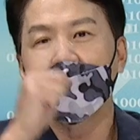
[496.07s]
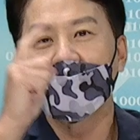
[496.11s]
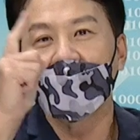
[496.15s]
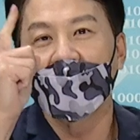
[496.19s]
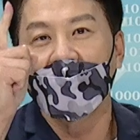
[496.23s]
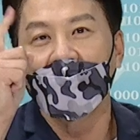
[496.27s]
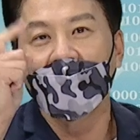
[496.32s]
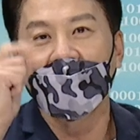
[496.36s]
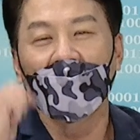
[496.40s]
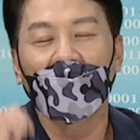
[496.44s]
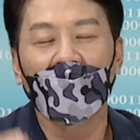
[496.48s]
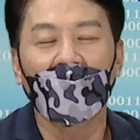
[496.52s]
比
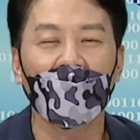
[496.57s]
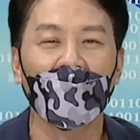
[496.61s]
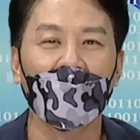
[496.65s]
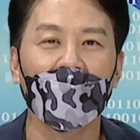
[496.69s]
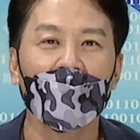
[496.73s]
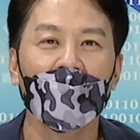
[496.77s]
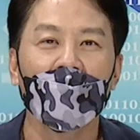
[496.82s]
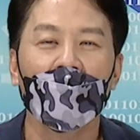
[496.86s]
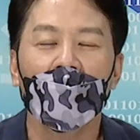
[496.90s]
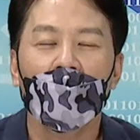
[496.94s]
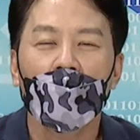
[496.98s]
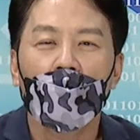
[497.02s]
较厉害？
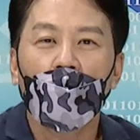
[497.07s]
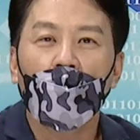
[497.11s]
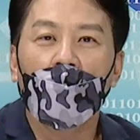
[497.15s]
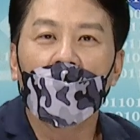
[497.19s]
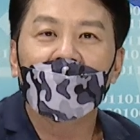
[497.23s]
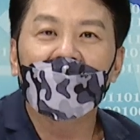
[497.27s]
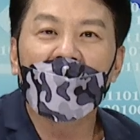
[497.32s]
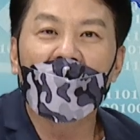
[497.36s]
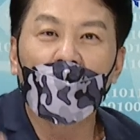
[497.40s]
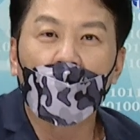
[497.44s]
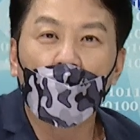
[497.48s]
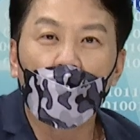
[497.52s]

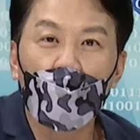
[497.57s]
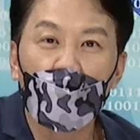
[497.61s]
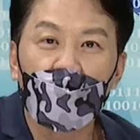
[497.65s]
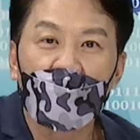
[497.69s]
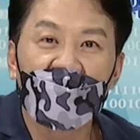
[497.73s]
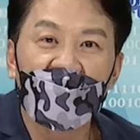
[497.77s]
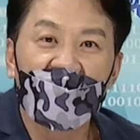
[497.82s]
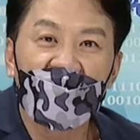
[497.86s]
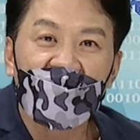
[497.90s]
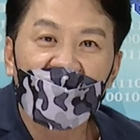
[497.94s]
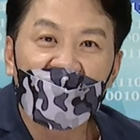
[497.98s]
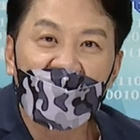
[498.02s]
我在股
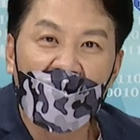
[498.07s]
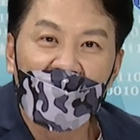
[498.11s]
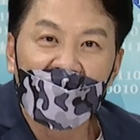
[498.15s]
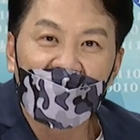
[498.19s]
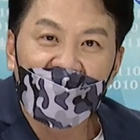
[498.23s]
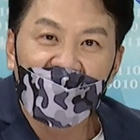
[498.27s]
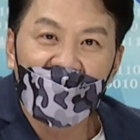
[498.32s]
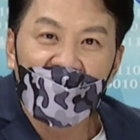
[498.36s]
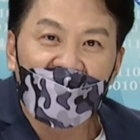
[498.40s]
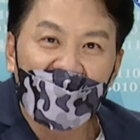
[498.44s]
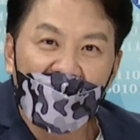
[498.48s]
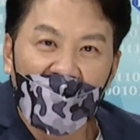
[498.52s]
市三
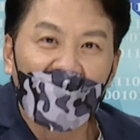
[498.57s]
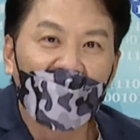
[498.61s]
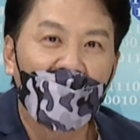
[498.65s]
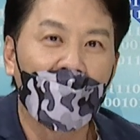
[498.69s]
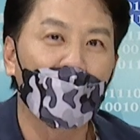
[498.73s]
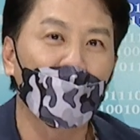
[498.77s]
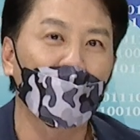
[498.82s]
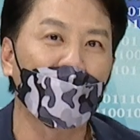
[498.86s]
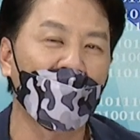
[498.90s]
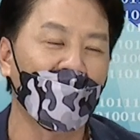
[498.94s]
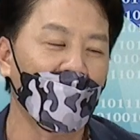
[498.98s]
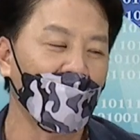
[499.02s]
十三
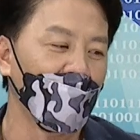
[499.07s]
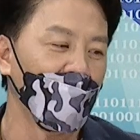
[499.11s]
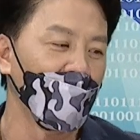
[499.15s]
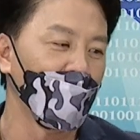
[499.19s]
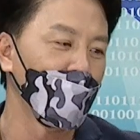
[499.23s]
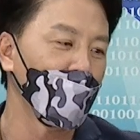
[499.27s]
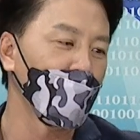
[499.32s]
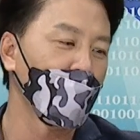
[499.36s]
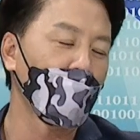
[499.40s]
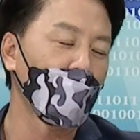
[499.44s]
年半了，